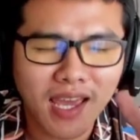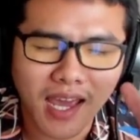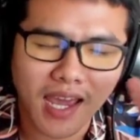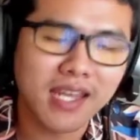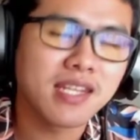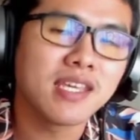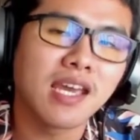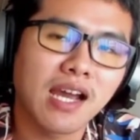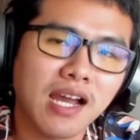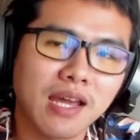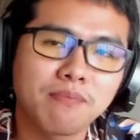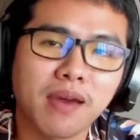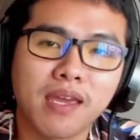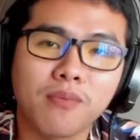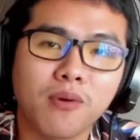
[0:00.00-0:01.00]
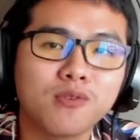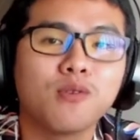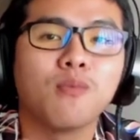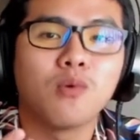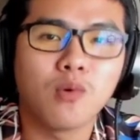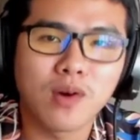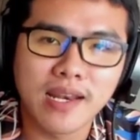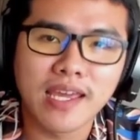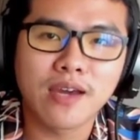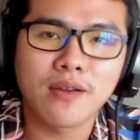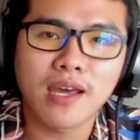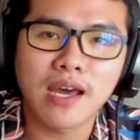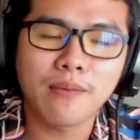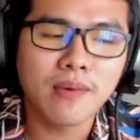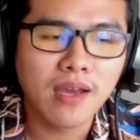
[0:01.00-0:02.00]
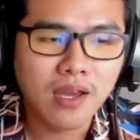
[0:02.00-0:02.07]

ไอเดียกันไปพอสมควรแล้วนะครับ